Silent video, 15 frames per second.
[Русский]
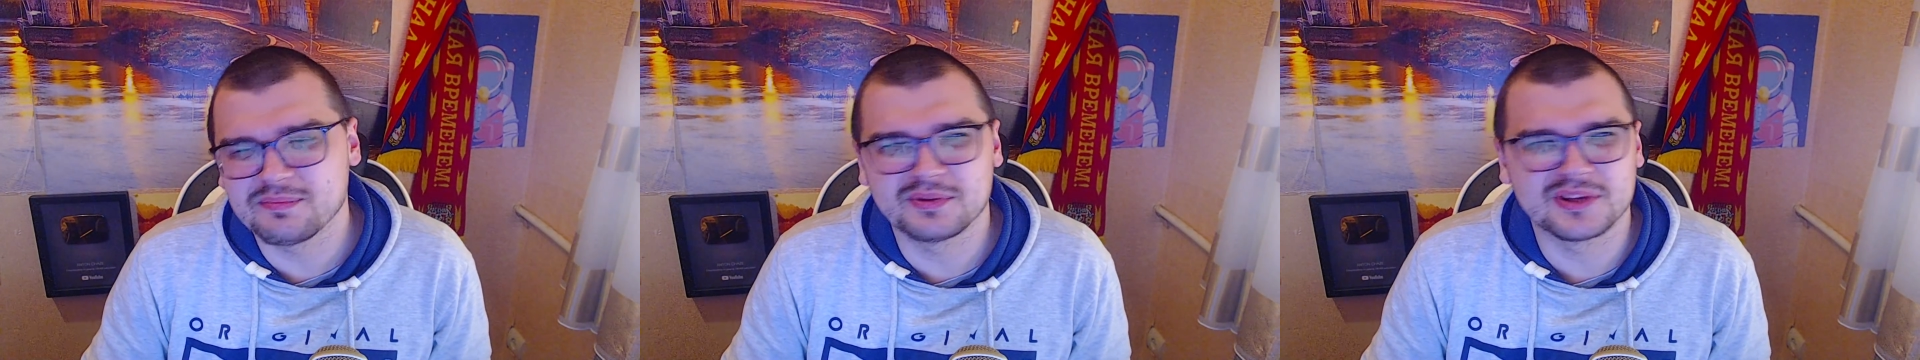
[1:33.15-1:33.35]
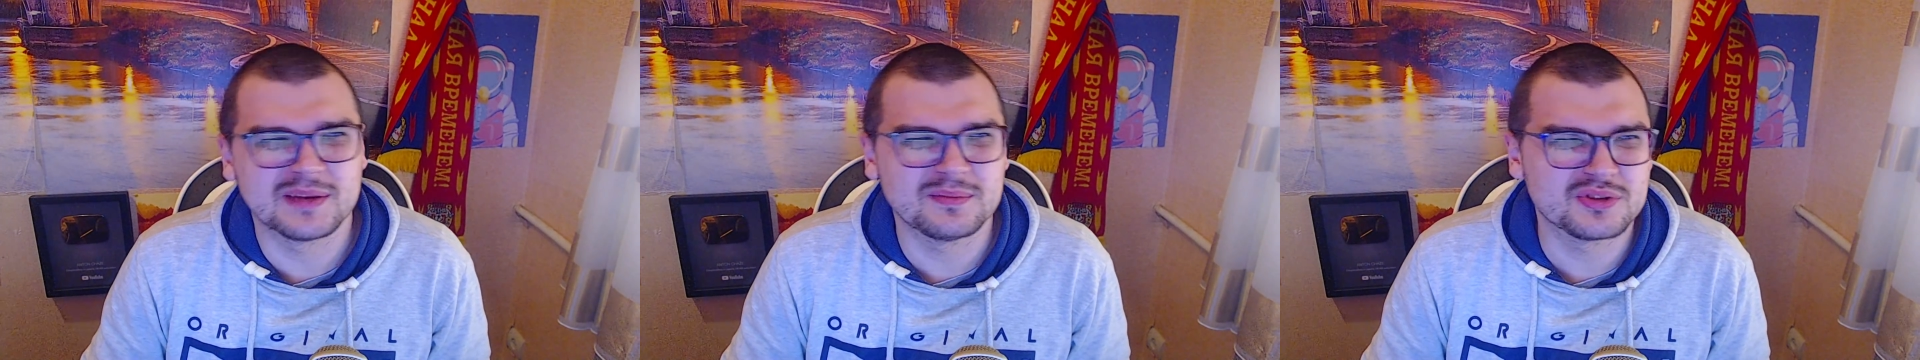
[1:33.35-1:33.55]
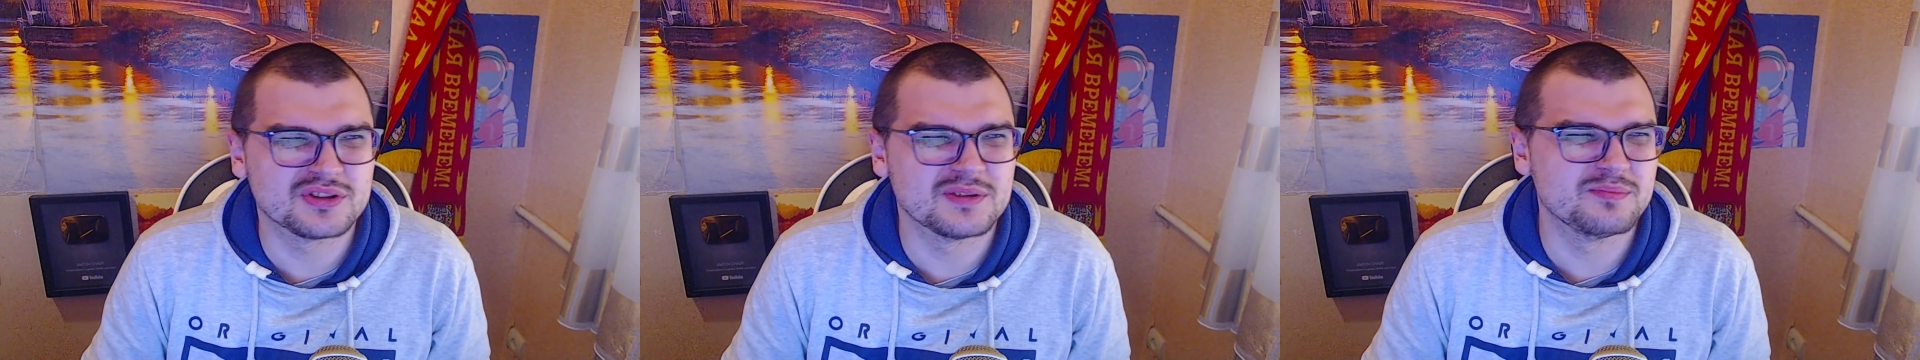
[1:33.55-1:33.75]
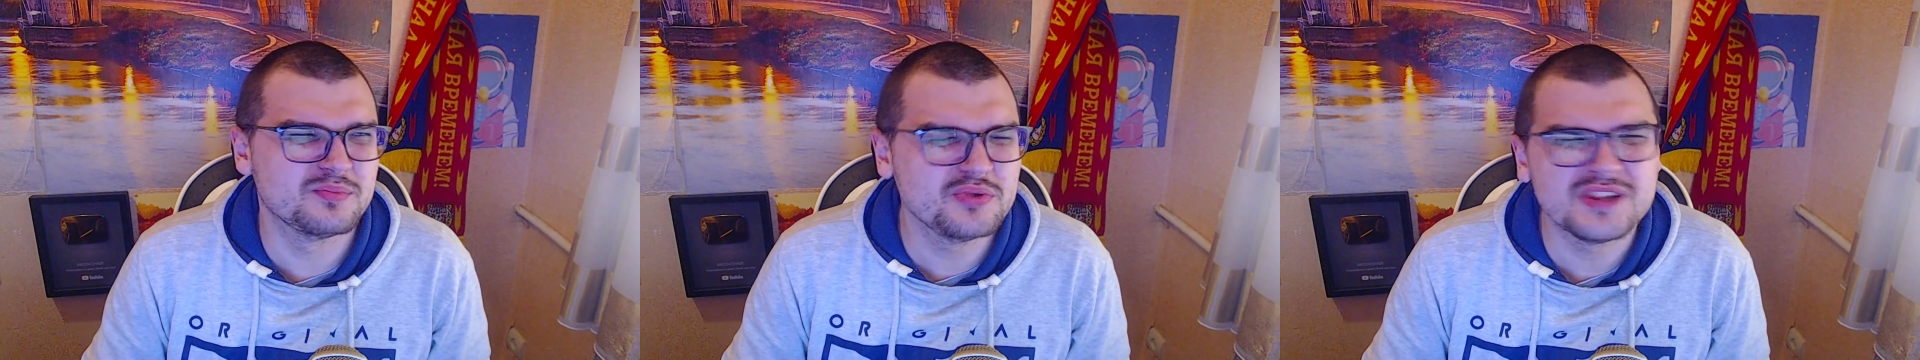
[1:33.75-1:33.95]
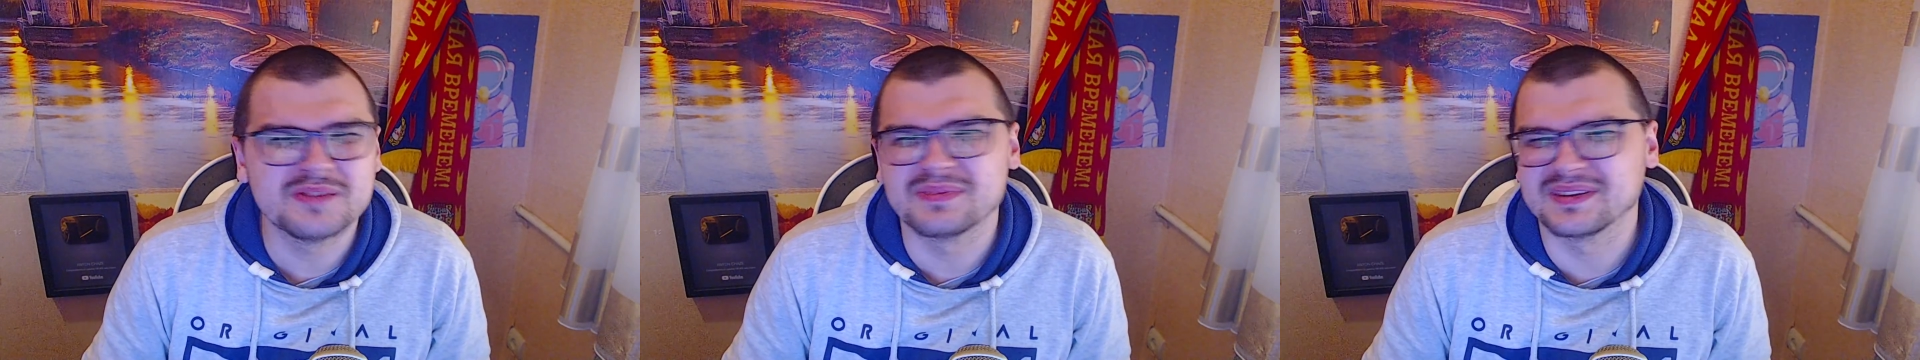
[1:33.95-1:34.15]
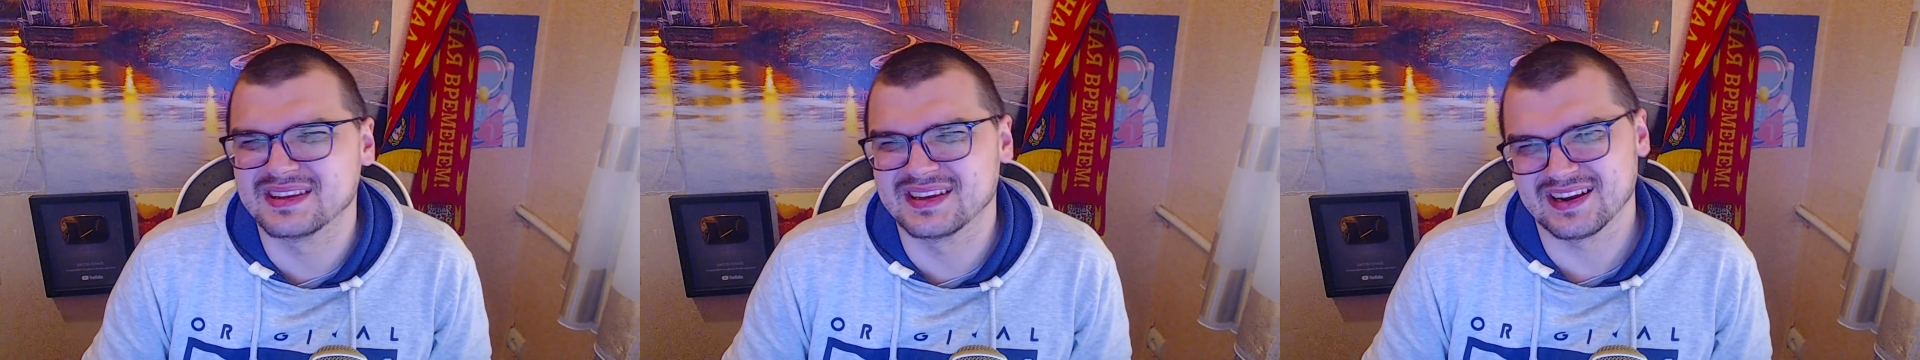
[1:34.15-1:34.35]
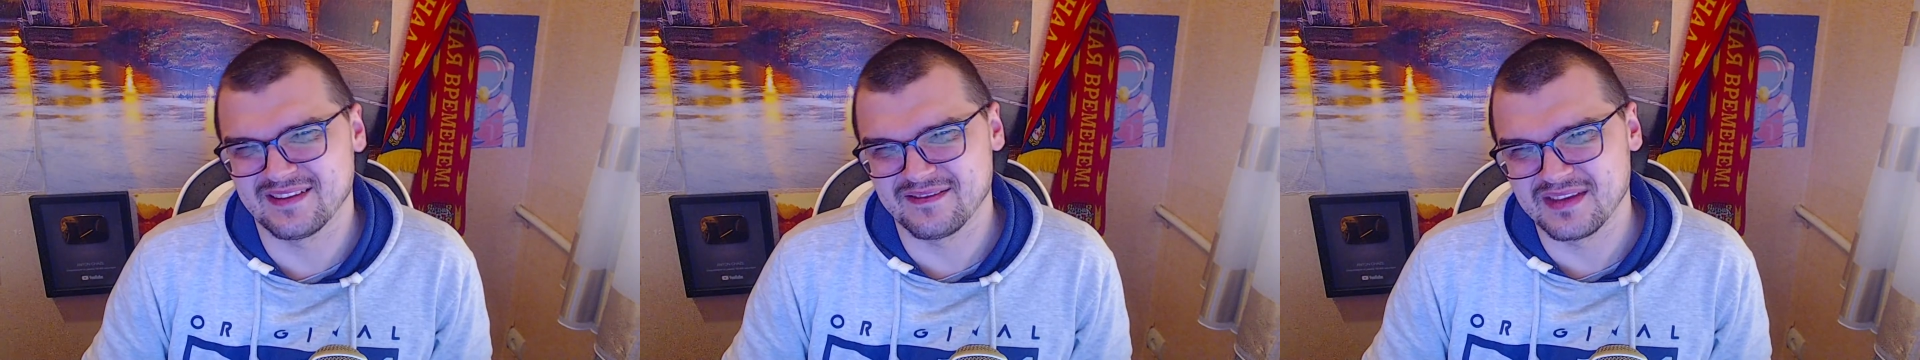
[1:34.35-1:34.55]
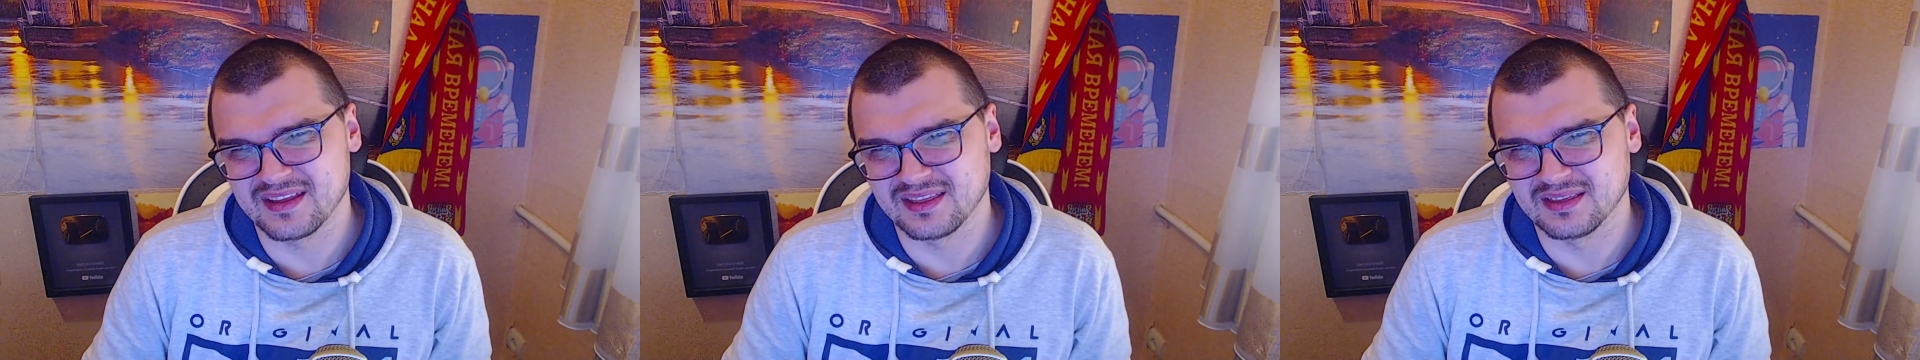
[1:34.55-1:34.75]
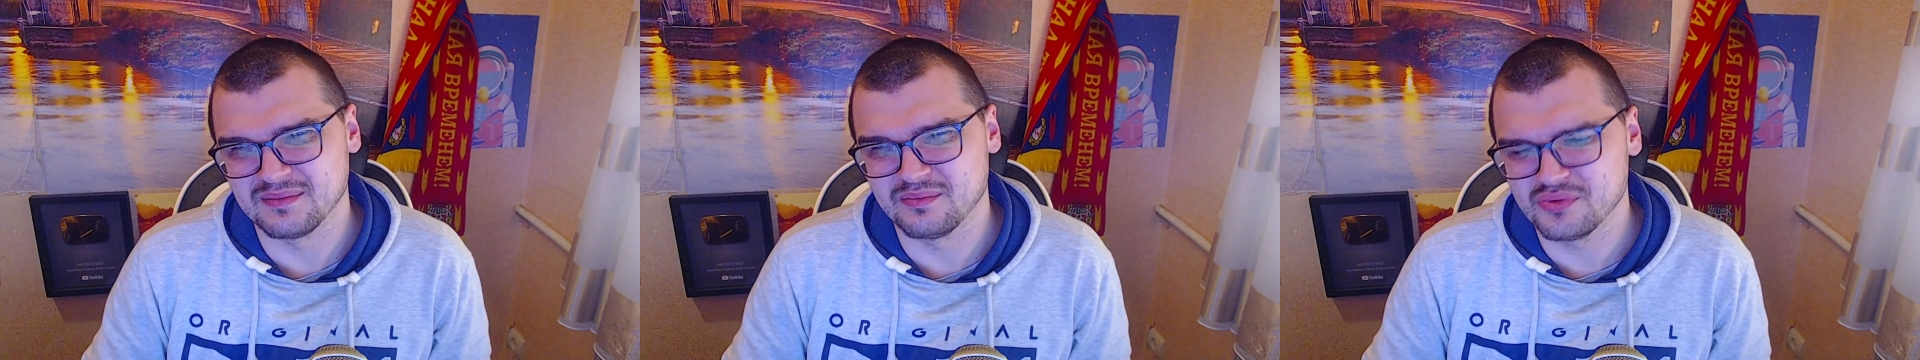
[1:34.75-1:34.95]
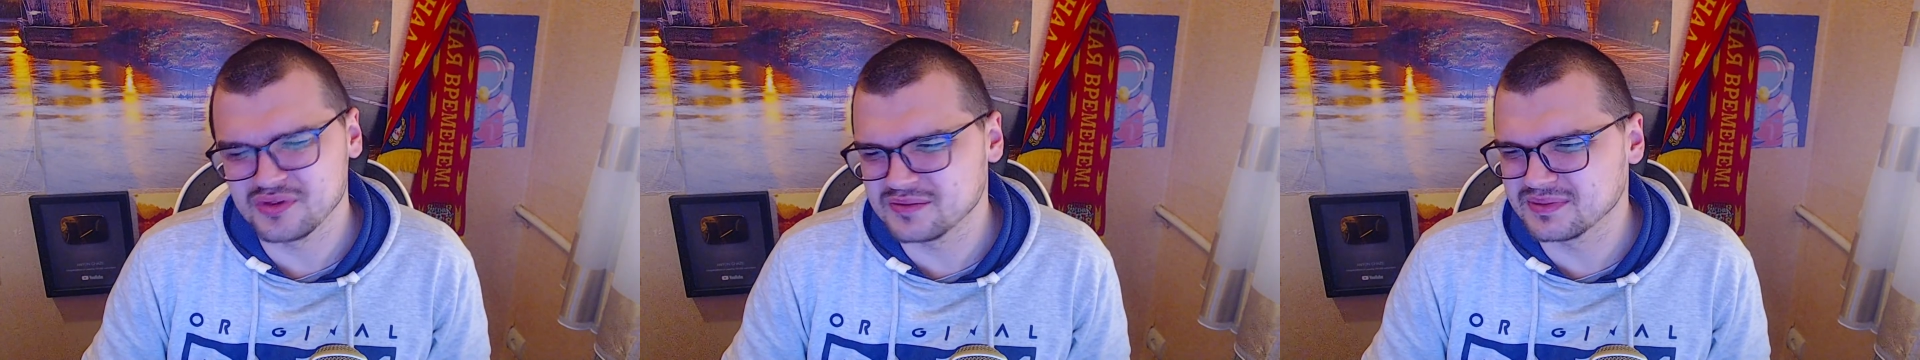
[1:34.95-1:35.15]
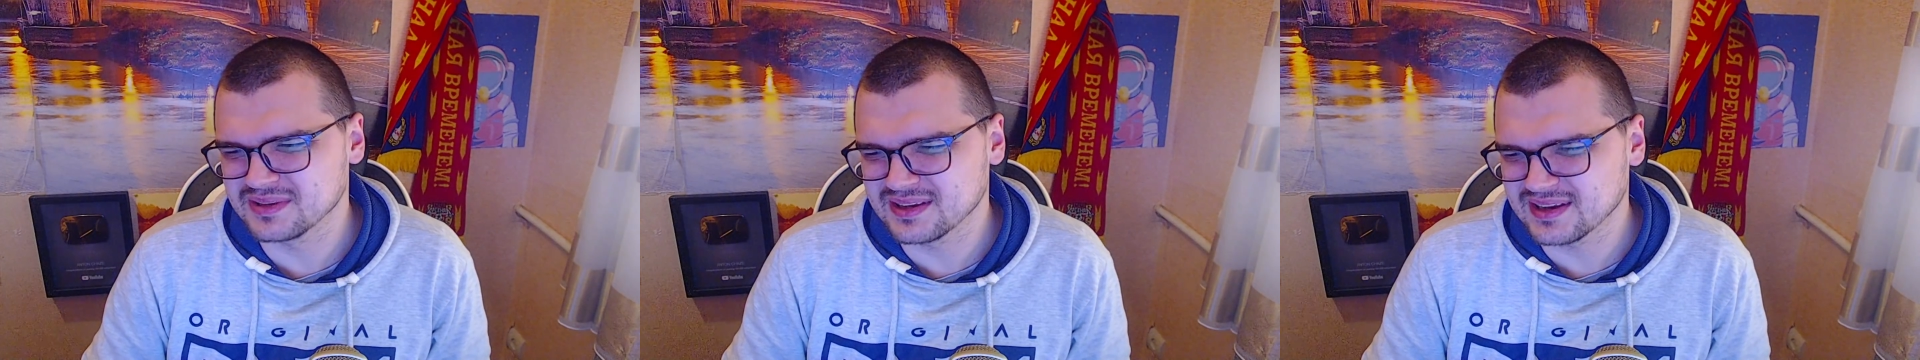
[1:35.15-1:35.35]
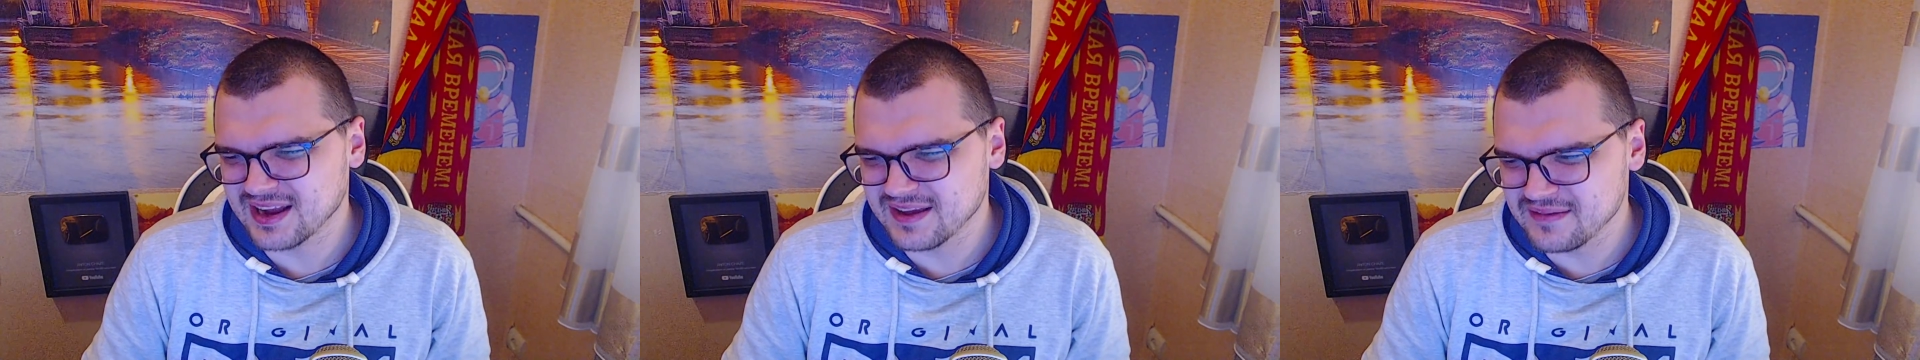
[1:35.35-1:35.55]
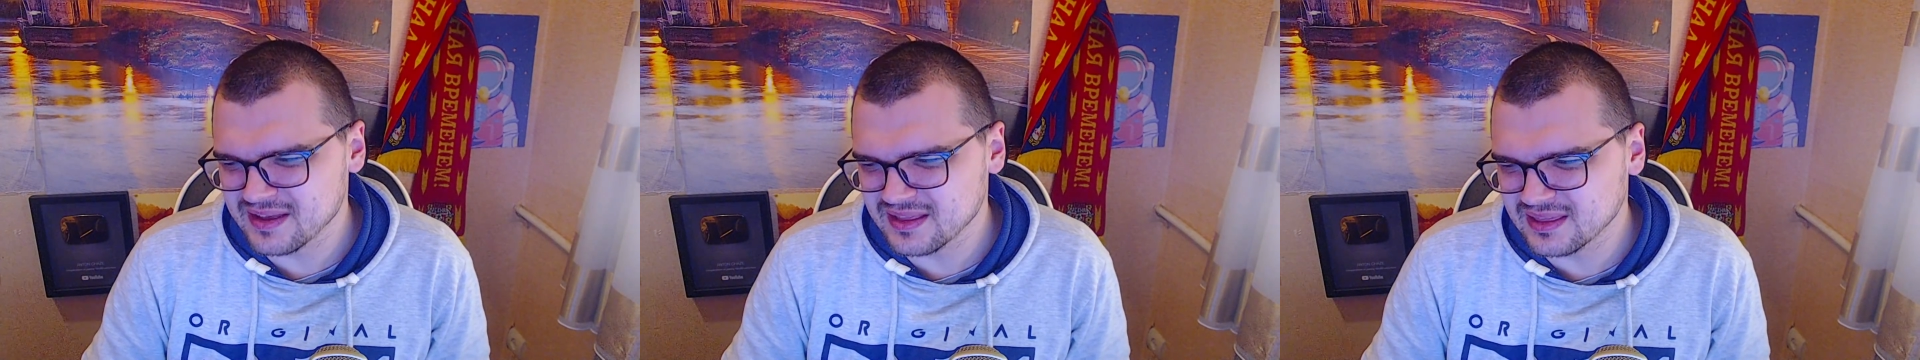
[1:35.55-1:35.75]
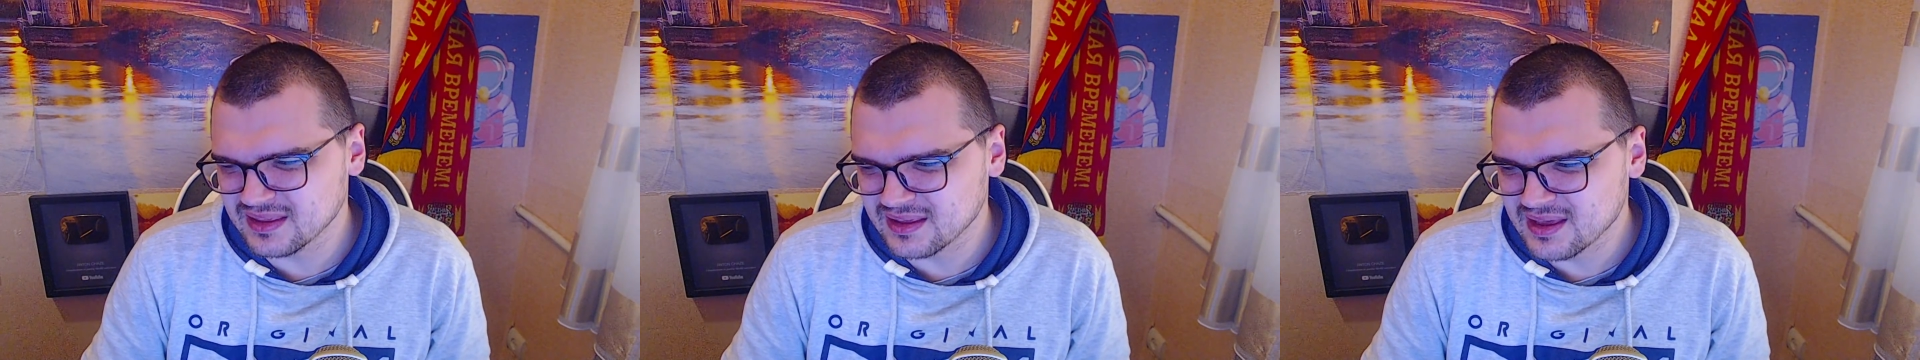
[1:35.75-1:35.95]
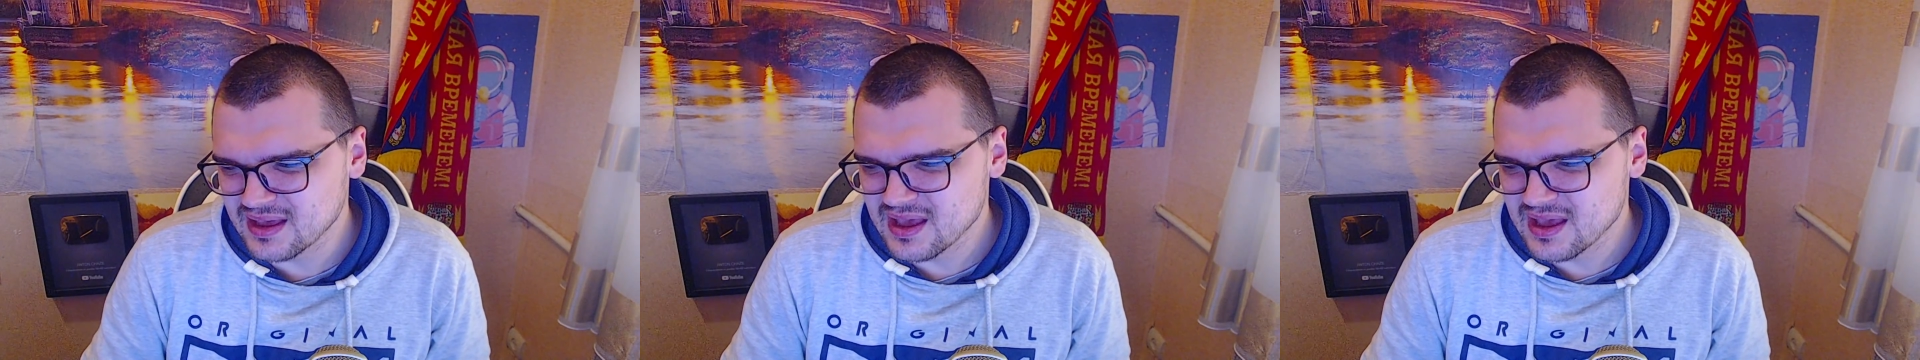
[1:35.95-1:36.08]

потому что будем откровенны, будем откровенны.